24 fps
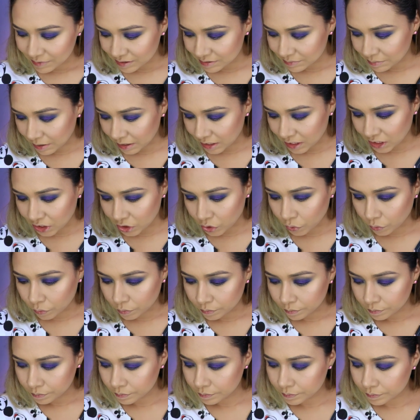más bajito.
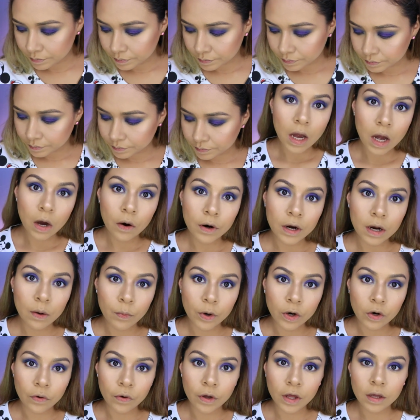Ahora,
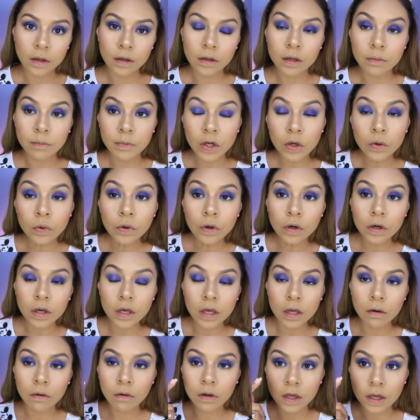bueno, en mi look
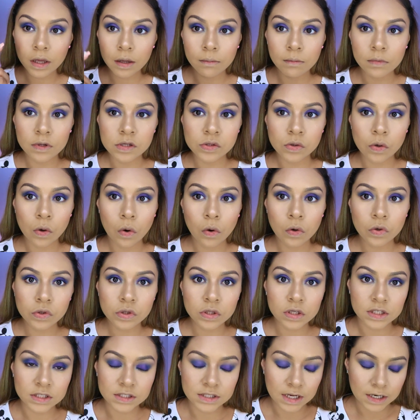quiero que mis
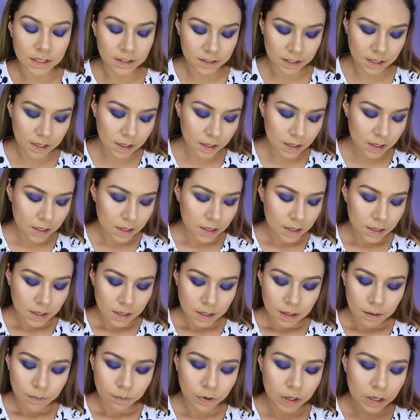ojos resalten.
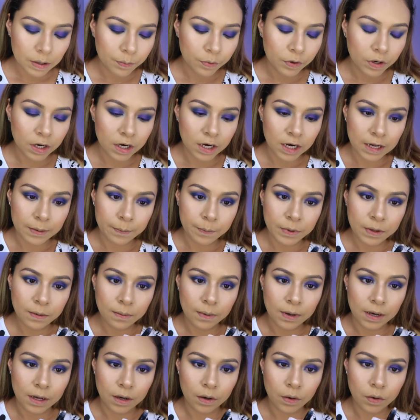Voy a poner lápiz
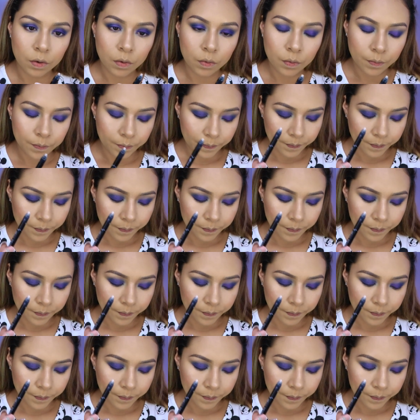blanco.